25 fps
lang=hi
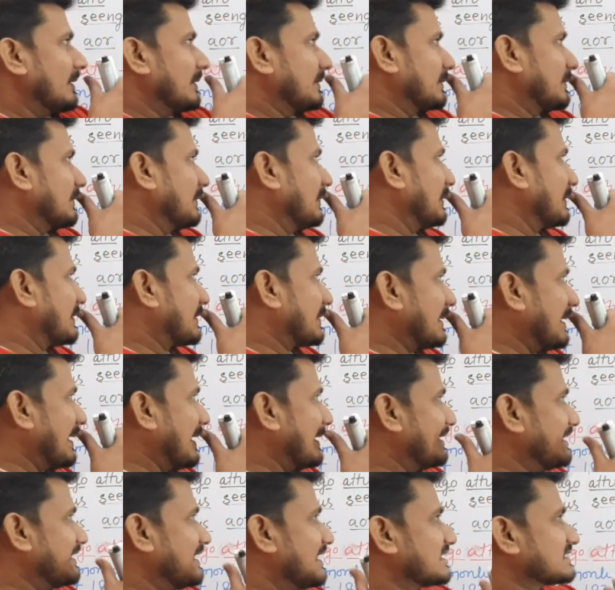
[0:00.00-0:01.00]
जो
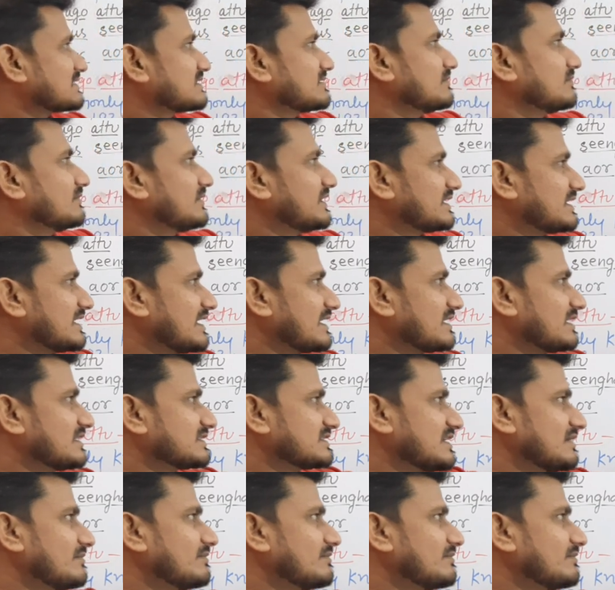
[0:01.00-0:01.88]
क्लेरियस बट्रैकस है